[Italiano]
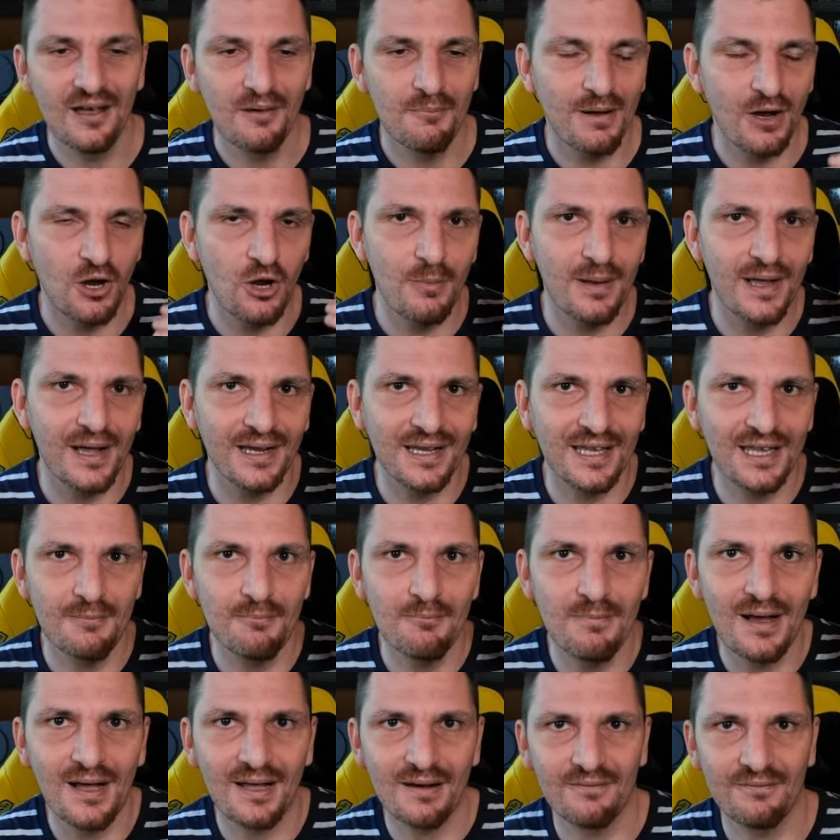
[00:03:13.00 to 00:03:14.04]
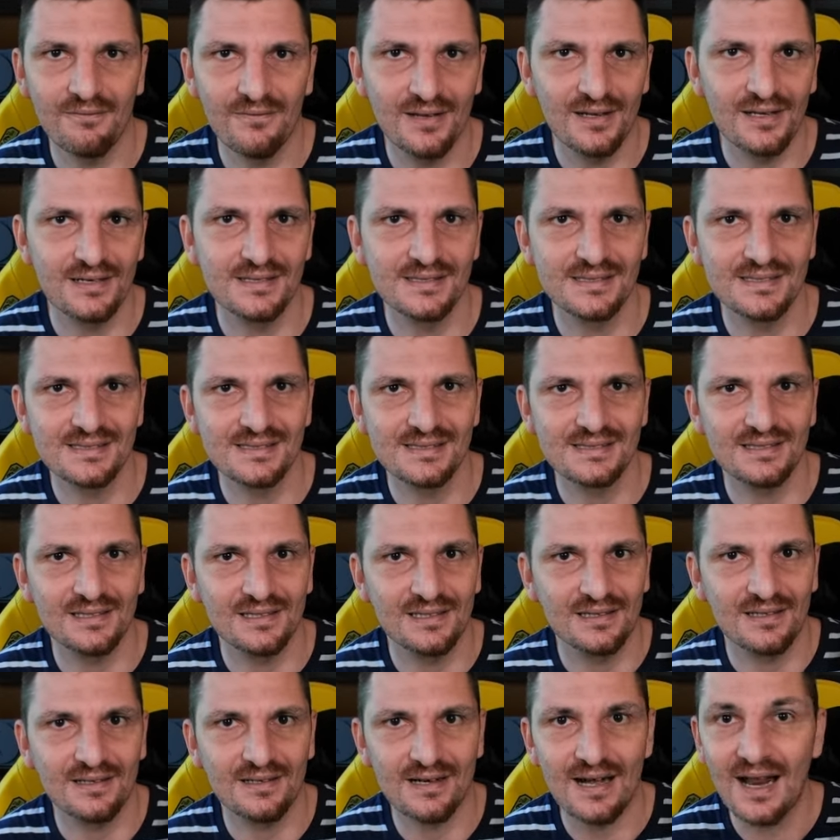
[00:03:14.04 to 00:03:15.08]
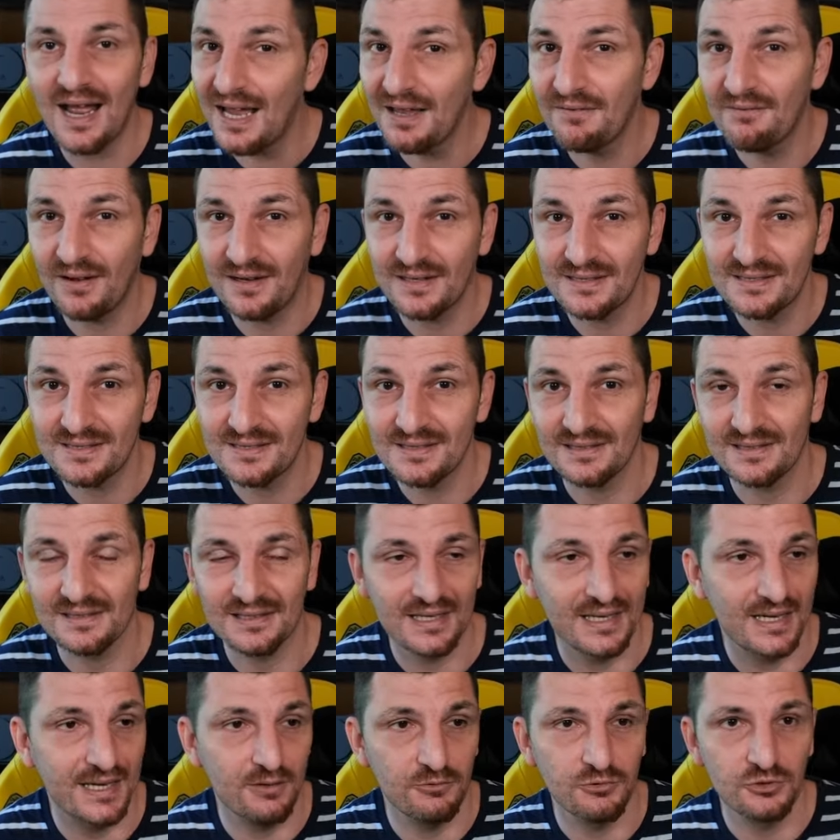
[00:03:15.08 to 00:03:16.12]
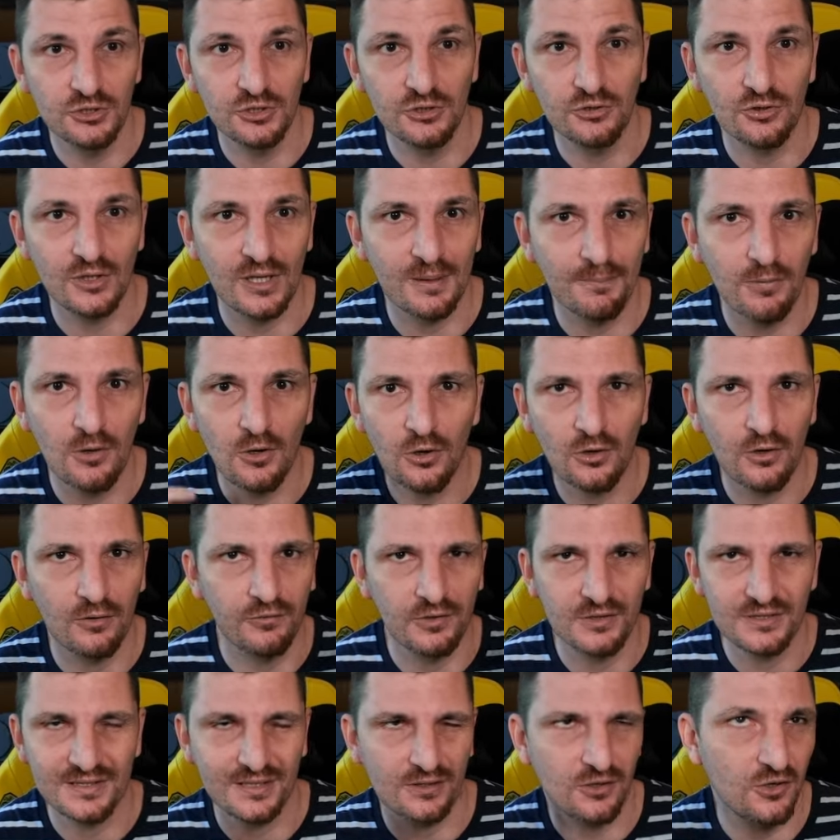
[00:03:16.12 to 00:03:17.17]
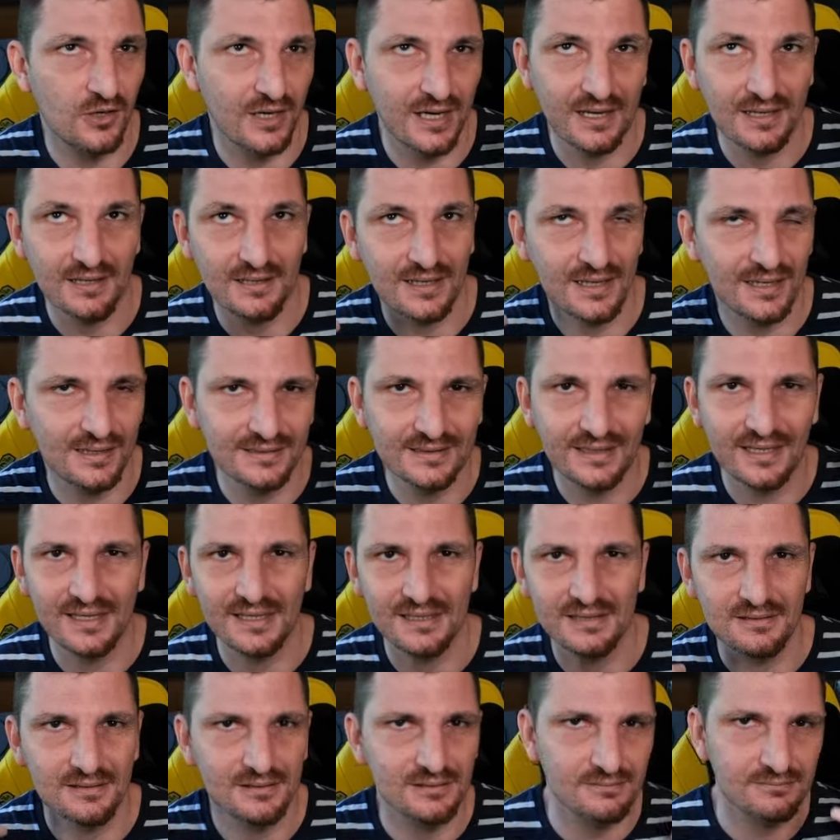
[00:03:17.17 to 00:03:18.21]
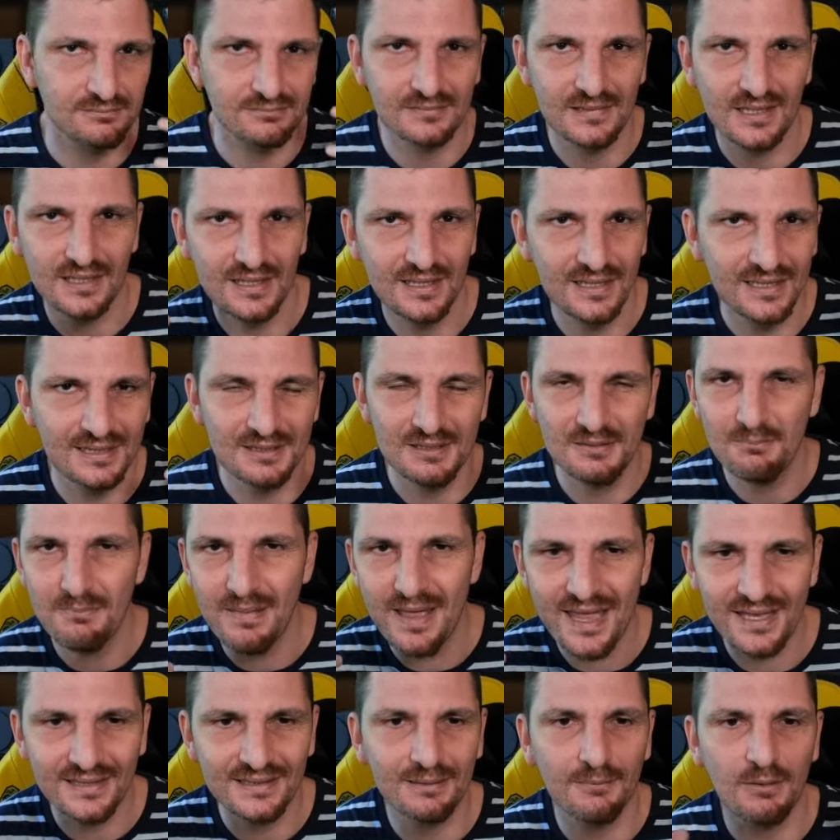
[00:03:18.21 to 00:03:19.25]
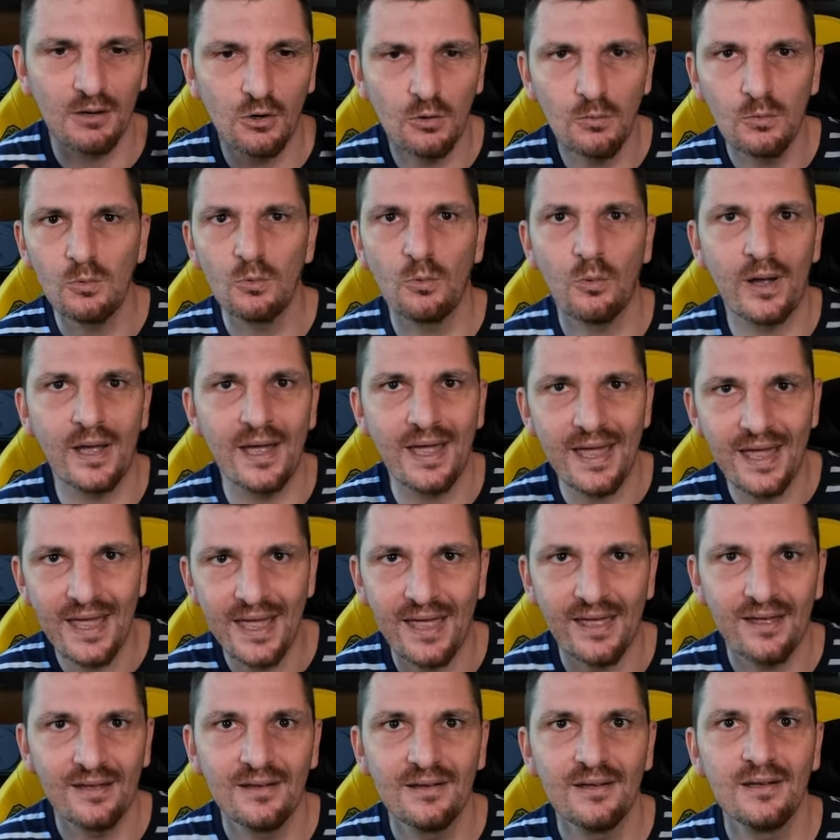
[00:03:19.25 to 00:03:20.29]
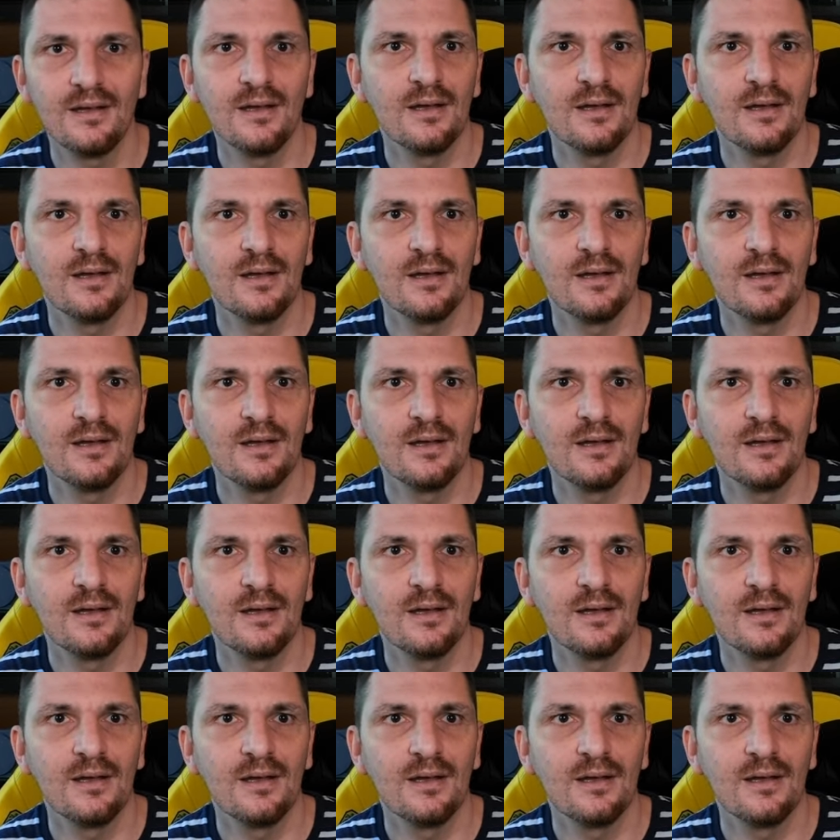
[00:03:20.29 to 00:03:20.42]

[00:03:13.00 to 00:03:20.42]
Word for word: ma come anche Marvel's Rivals, che è uscito da poco, forse ancora in realtà in, in beta, ma comunque è